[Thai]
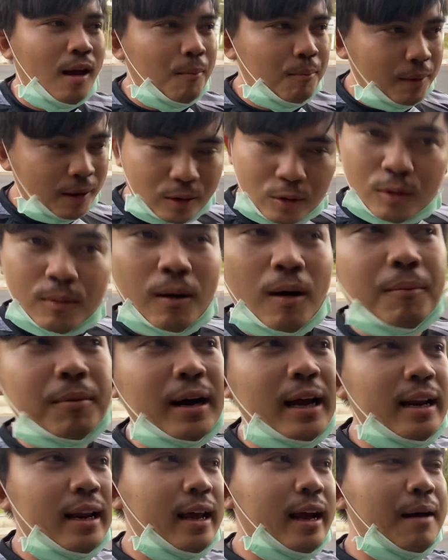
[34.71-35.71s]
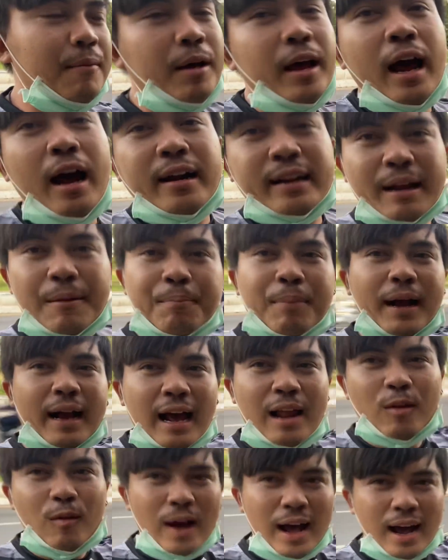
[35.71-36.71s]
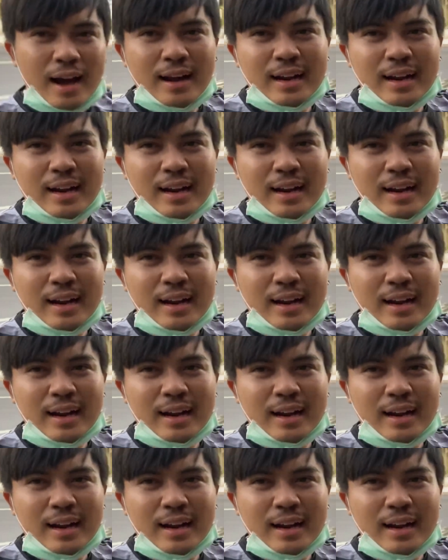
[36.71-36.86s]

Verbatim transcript: มาดูพร้อมกันเลยครับ รับประกันว่า